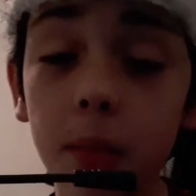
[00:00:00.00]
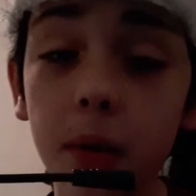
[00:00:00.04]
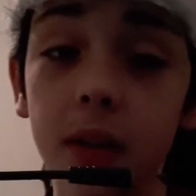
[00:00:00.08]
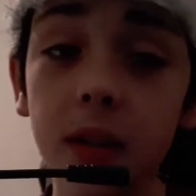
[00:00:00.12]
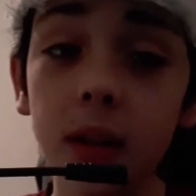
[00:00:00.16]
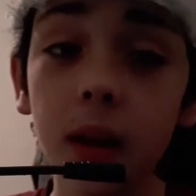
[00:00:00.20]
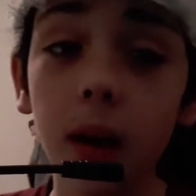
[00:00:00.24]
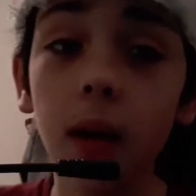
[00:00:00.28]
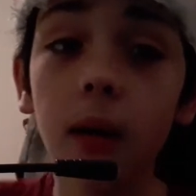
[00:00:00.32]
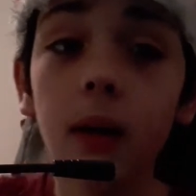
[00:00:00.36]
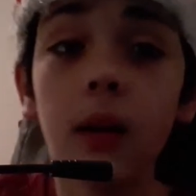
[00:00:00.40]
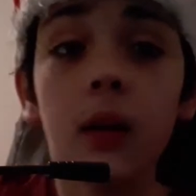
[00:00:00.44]

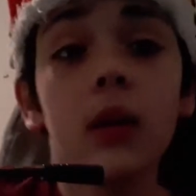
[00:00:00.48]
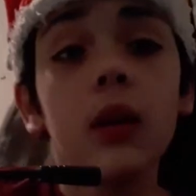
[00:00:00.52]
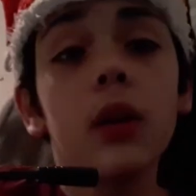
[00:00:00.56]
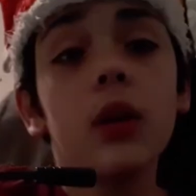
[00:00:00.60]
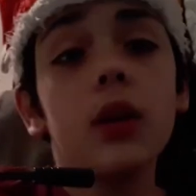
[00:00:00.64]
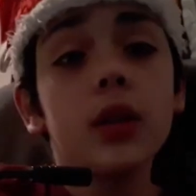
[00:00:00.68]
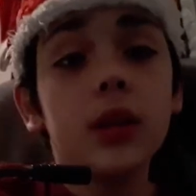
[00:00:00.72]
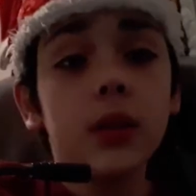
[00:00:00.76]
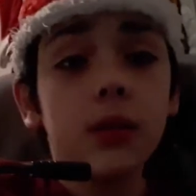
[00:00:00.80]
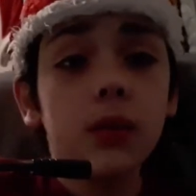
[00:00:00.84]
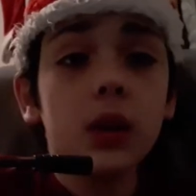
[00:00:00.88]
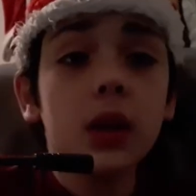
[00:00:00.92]
plaisir.
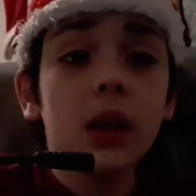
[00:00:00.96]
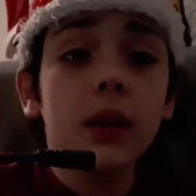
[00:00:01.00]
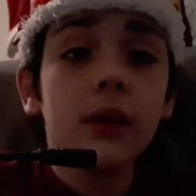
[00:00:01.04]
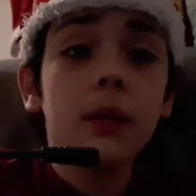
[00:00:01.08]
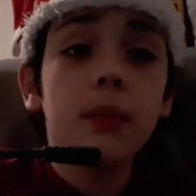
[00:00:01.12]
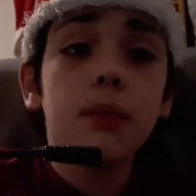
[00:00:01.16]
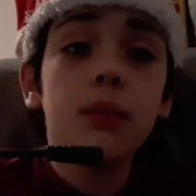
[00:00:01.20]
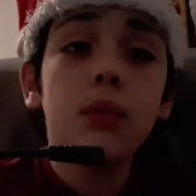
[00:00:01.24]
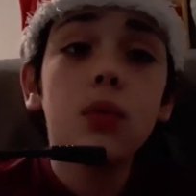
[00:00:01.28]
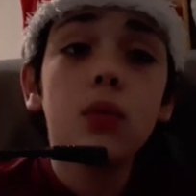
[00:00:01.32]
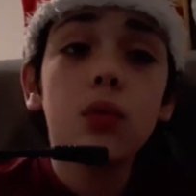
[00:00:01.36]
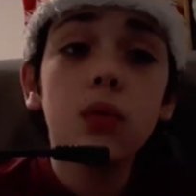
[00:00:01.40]
J'ai vu qu'il y
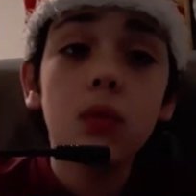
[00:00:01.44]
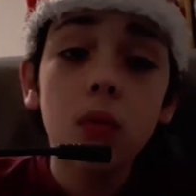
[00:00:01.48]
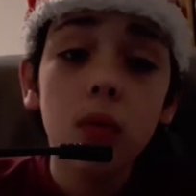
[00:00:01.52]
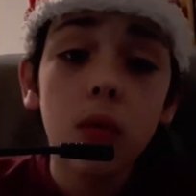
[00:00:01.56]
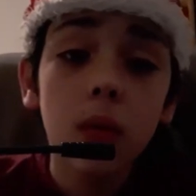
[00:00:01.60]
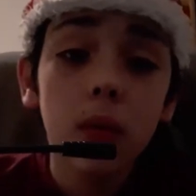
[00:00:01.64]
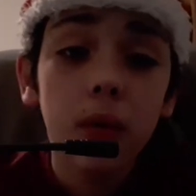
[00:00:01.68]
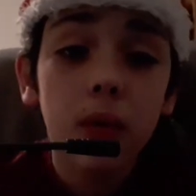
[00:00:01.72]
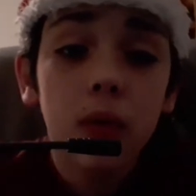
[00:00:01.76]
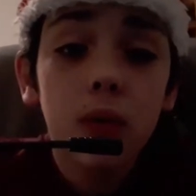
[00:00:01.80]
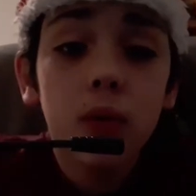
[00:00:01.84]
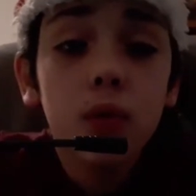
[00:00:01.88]
avait beaucoup
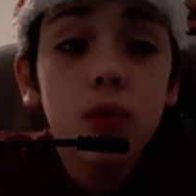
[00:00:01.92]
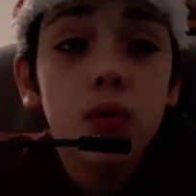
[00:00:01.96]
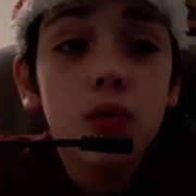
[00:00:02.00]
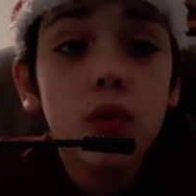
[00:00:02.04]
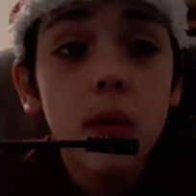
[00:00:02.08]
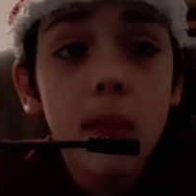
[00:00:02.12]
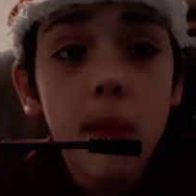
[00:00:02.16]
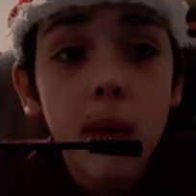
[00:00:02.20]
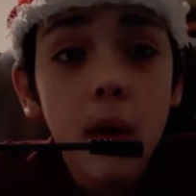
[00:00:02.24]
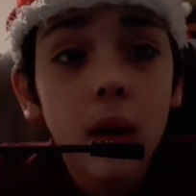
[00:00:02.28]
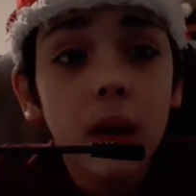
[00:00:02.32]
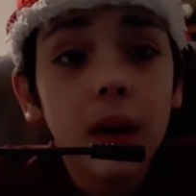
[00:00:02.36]
de
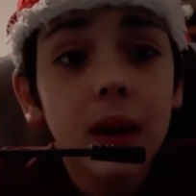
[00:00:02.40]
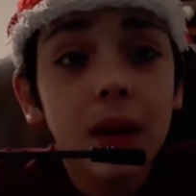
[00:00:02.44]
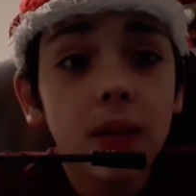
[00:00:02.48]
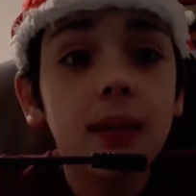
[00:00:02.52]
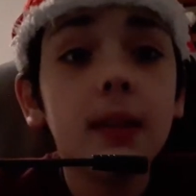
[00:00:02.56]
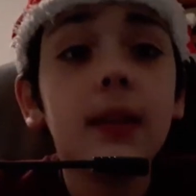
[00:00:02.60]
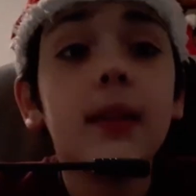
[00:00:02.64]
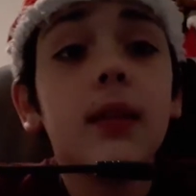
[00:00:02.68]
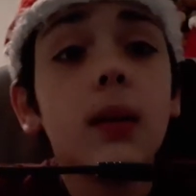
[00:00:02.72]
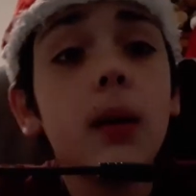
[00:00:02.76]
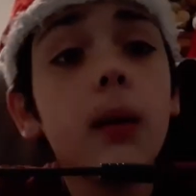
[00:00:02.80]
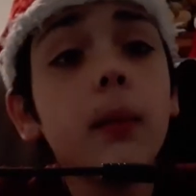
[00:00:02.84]
youtubeurs qui
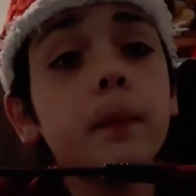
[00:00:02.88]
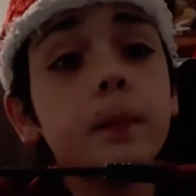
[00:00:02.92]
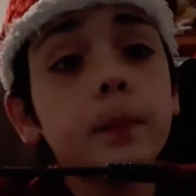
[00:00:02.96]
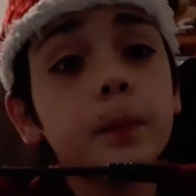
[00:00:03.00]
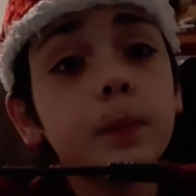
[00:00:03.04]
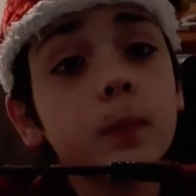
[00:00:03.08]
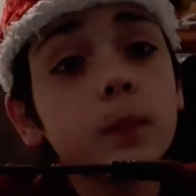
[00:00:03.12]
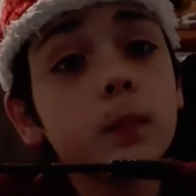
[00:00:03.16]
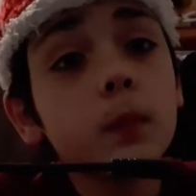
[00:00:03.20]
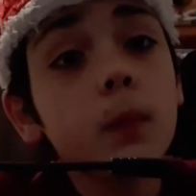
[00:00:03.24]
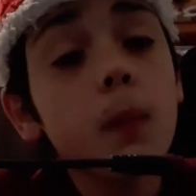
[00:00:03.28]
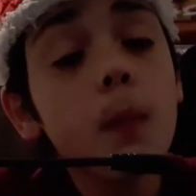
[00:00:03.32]
faisaient ça.
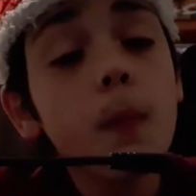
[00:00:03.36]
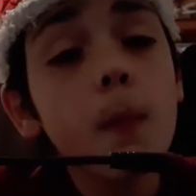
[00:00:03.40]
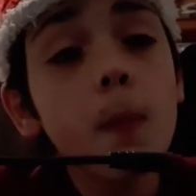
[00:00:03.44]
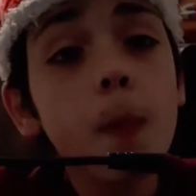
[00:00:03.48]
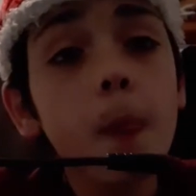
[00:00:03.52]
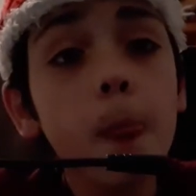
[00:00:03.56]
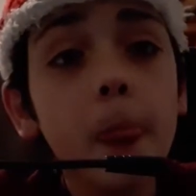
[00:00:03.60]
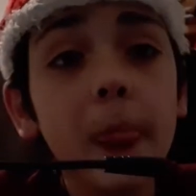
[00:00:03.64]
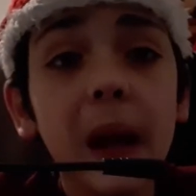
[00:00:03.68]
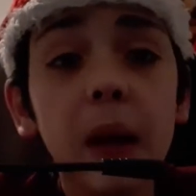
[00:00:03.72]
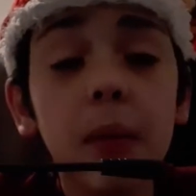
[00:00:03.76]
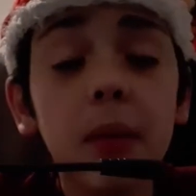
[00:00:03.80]

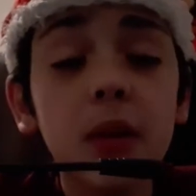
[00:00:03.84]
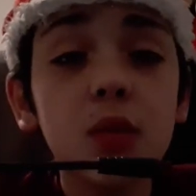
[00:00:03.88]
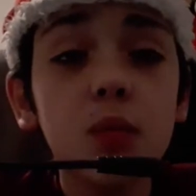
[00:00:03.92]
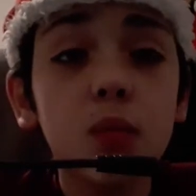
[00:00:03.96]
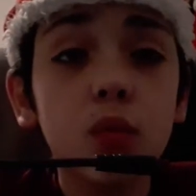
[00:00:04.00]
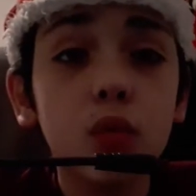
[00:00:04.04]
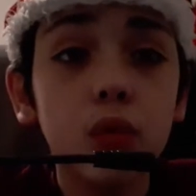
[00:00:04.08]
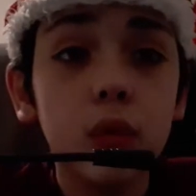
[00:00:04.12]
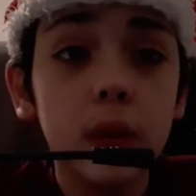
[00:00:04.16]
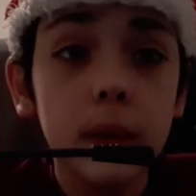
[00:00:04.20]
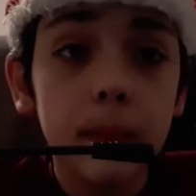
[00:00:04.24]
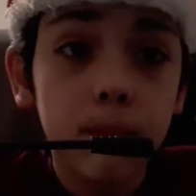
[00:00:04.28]
Après, je
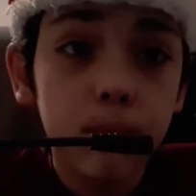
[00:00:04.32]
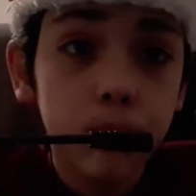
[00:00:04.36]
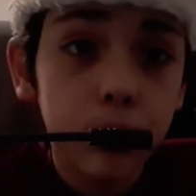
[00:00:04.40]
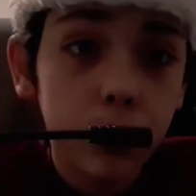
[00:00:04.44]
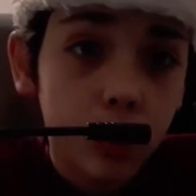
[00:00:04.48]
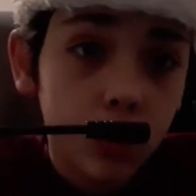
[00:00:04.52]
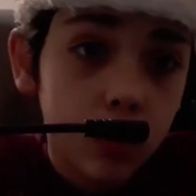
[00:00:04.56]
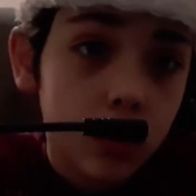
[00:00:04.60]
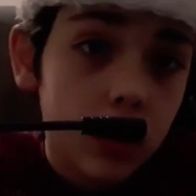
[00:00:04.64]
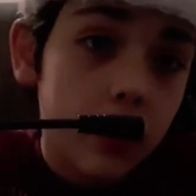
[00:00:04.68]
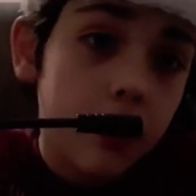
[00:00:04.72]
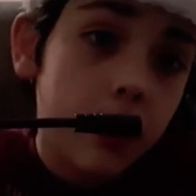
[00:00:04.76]
me suis dit
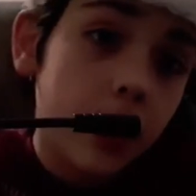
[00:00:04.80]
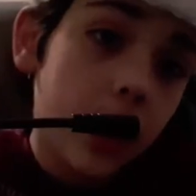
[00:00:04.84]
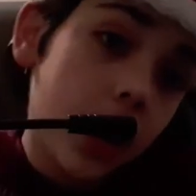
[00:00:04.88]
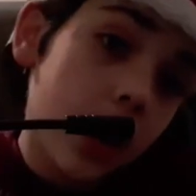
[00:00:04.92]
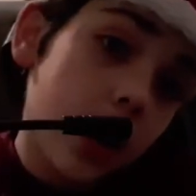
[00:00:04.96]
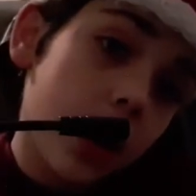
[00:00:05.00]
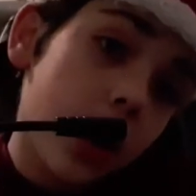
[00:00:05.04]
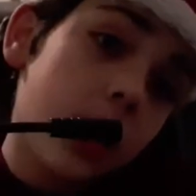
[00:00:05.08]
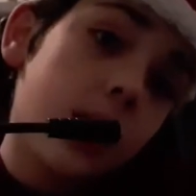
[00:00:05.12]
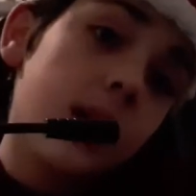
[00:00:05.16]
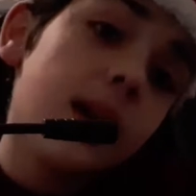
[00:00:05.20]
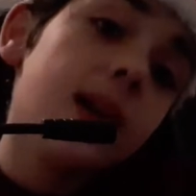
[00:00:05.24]
pourquoi pas.
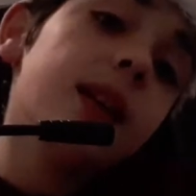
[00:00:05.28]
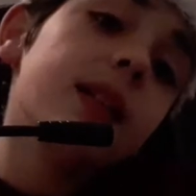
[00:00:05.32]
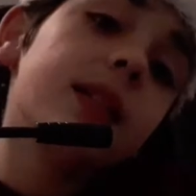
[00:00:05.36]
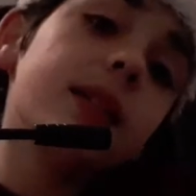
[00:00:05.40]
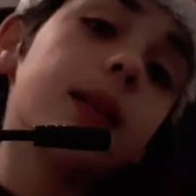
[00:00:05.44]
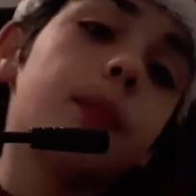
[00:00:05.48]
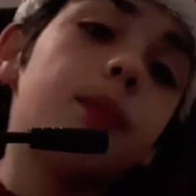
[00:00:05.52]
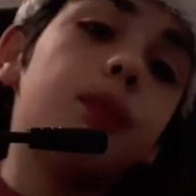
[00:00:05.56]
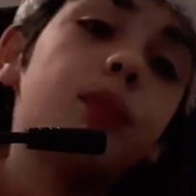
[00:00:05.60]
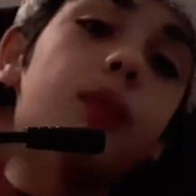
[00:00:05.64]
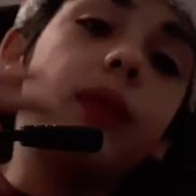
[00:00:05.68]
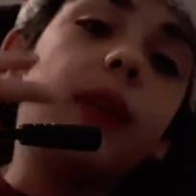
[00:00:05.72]

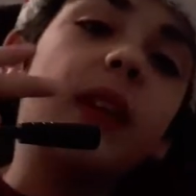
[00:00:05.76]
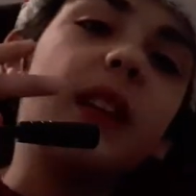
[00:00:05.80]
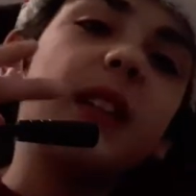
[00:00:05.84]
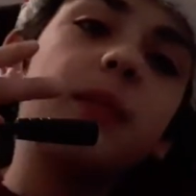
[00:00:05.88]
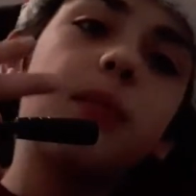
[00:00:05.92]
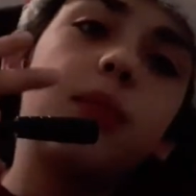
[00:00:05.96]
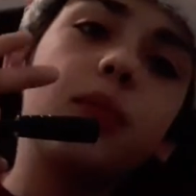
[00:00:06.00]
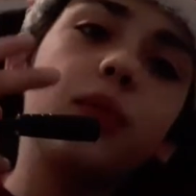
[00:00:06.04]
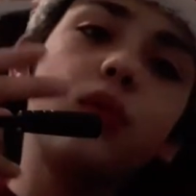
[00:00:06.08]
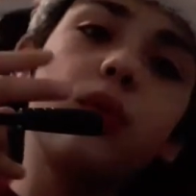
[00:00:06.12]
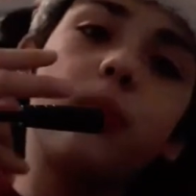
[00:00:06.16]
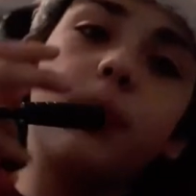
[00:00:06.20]
Ça pouvait
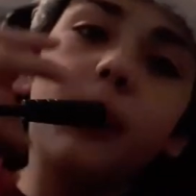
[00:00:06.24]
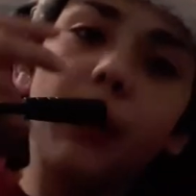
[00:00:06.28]
être plutôt